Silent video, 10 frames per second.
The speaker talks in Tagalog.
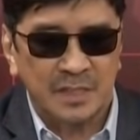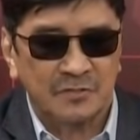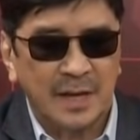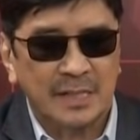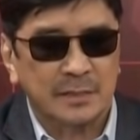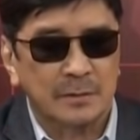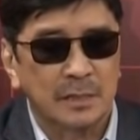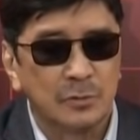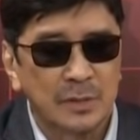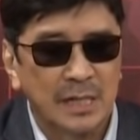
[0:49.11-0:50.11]
i-factor
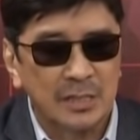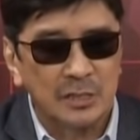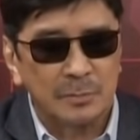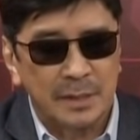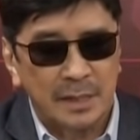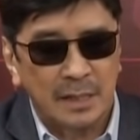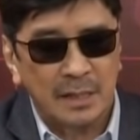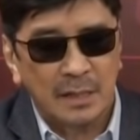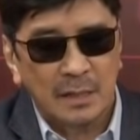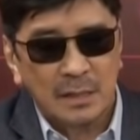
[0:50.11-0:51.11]
din ho natin yung mga
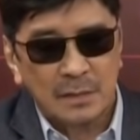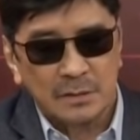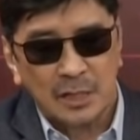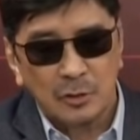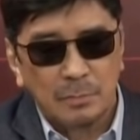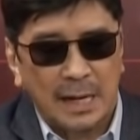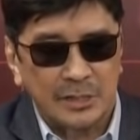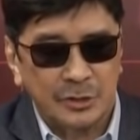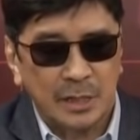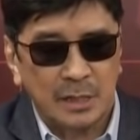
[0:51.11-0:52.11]

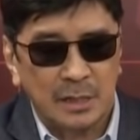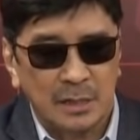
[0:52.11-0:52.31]
dalubhasa,